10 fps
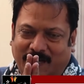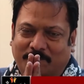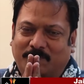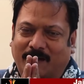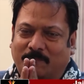
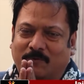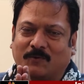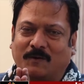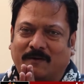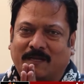आप आप
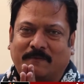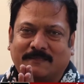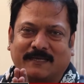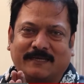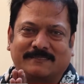लोग हमारे
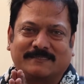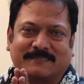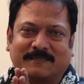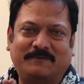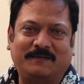पास आए
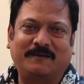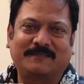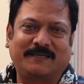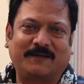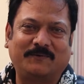इससे बड़ी
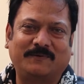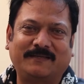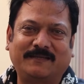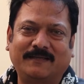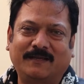बात क्या
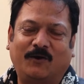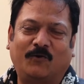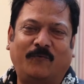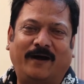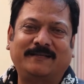होगी
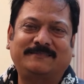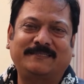और वहाँ